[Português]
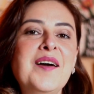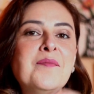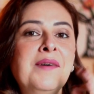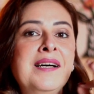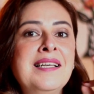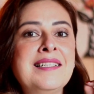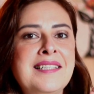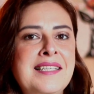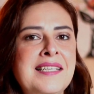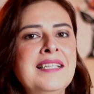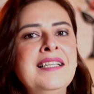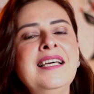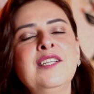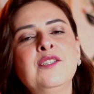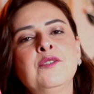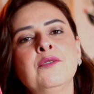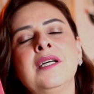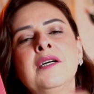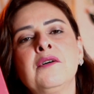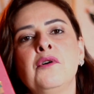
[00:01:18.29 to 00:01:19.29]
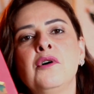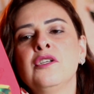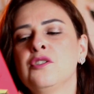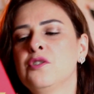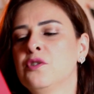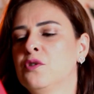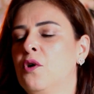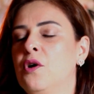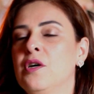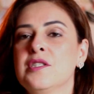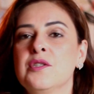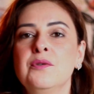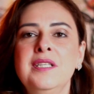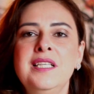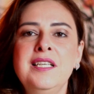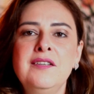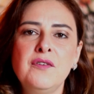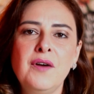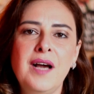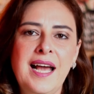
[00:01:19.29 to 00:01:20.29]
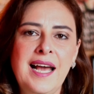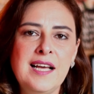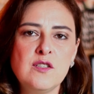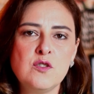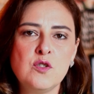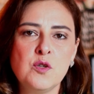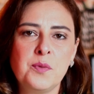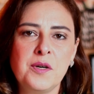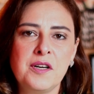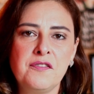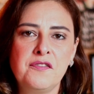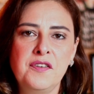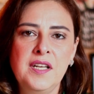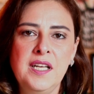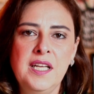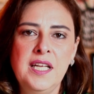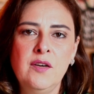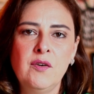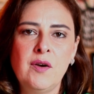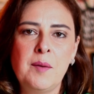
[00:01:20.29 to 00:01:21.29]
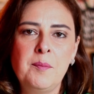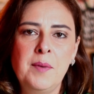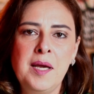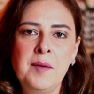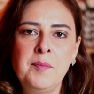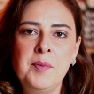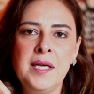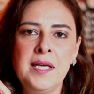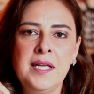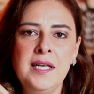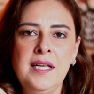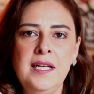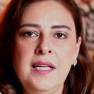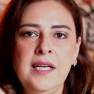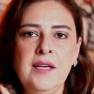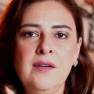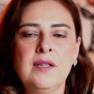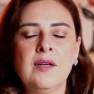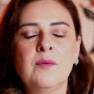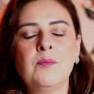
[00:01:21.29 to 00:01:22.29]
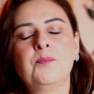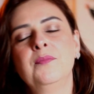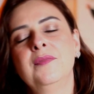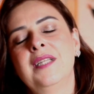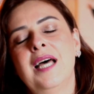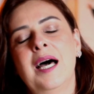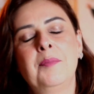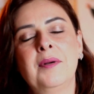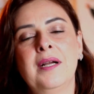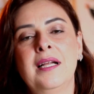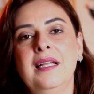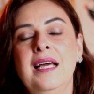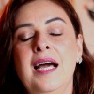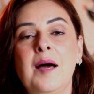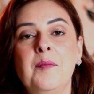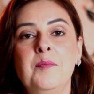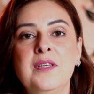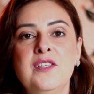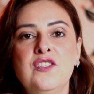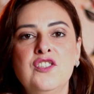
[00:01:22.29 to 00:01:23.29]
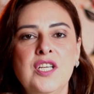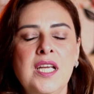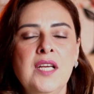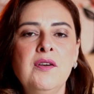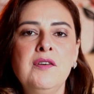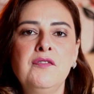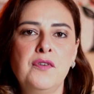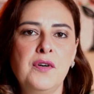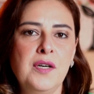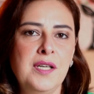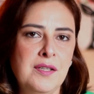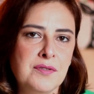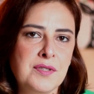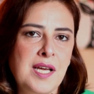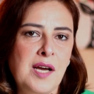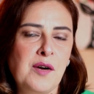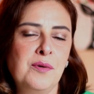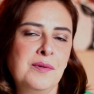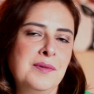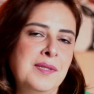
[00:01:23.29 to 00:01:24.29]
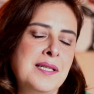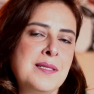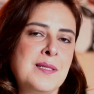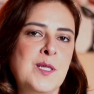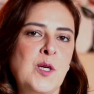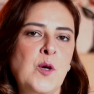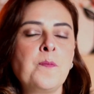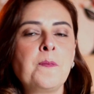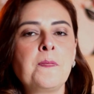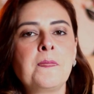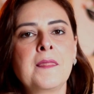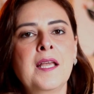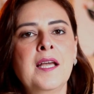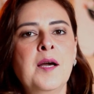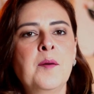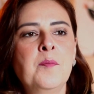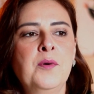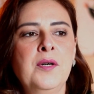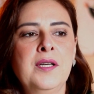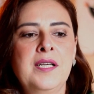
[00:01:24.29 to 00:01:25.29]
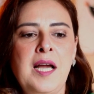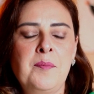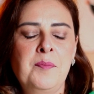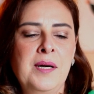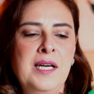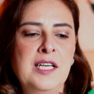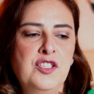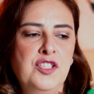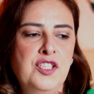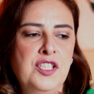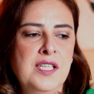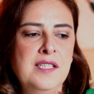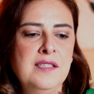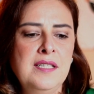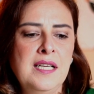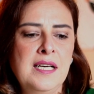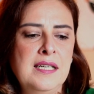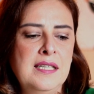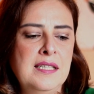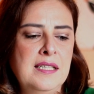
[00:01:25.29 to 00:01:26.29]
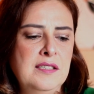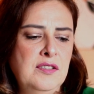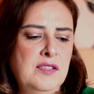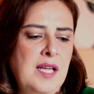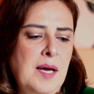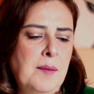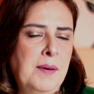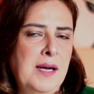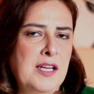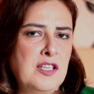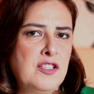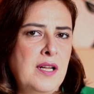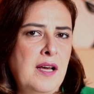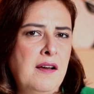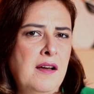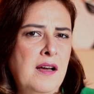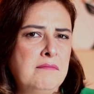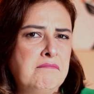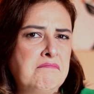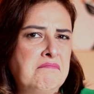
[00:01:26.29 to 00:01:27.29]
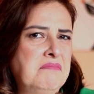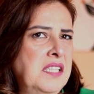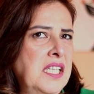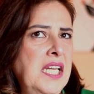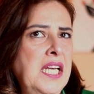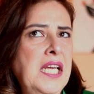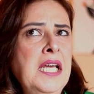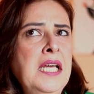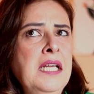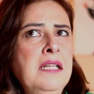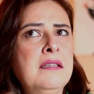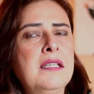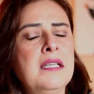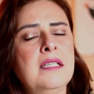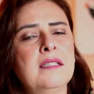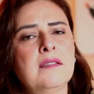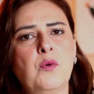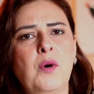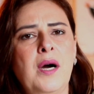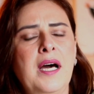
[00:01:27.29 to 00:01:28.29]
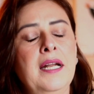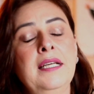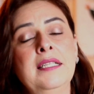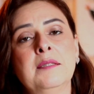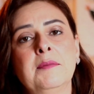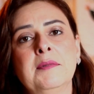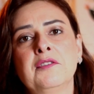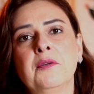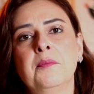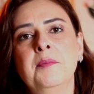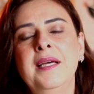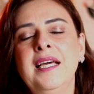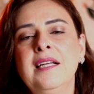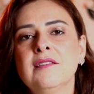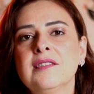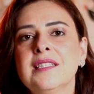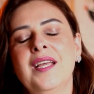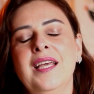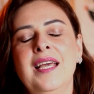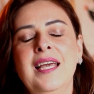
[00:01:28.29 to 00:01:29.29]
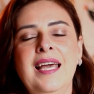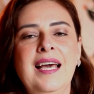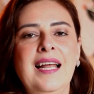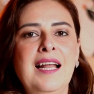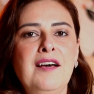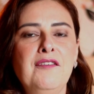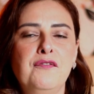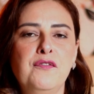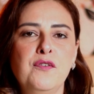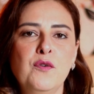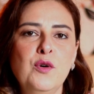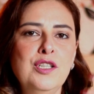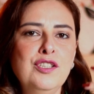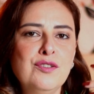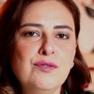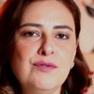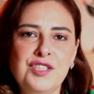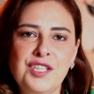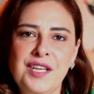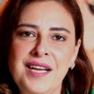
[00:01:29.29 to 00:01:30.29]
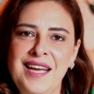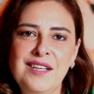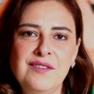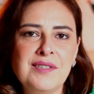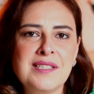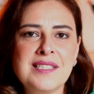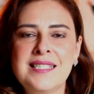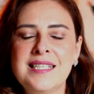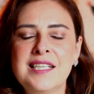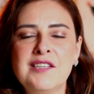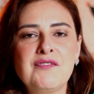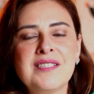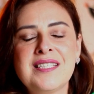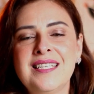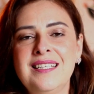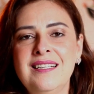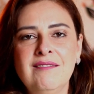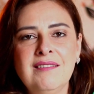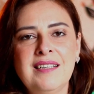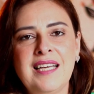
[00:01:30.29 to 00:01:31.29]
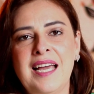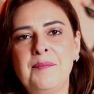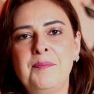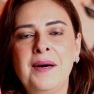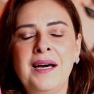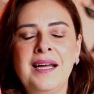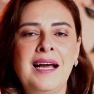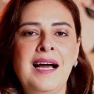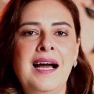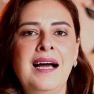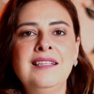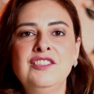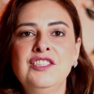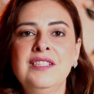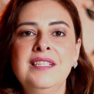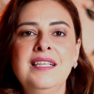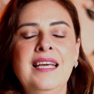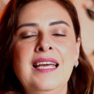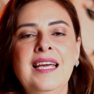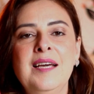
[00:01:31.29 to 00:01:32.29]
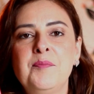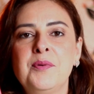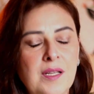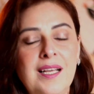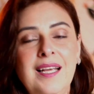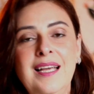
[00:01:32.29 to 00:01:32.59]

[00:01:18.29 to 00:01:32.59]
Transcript: Mas que leitura gostosa. O livro é super fininho, é bem pequenininho, dá para ler rapidinho e foi isso que aconteceu. Porque a partir da, da página 30, 40 mais ou menos, ela flui de um jeito assim que você não quer parar de ler.